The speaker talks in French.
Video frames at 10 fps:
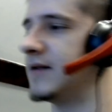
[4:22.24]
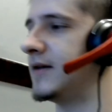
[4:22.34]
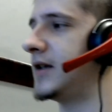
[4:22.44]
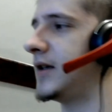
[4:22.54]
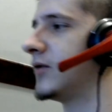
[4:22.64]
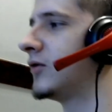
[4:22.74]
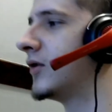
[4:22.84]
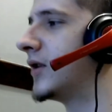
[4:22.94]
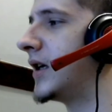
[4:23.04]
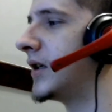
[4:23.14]
va être un truc
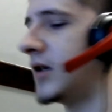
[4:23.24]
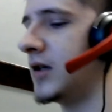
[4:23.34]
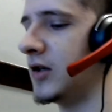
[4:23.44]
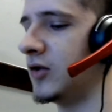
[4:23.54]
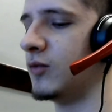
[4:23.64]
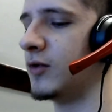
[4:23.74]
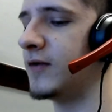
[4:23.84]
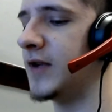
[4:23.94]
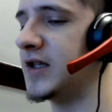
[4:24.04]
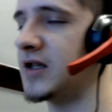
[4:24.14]
de dingue. Tout le monde
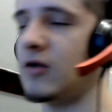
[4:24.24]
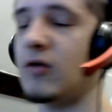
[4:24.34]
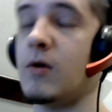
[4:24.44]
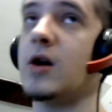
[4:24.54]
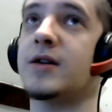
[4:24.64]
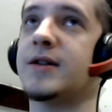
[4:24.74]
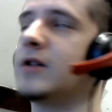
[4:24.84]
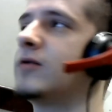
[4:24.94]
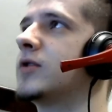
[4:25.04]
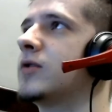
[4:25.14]
va dire Oh c'est
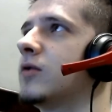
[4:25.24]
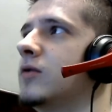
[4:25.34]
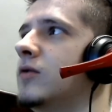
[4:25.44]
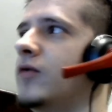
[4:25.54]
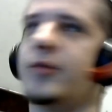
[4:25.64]
quoi ce truc de ouf,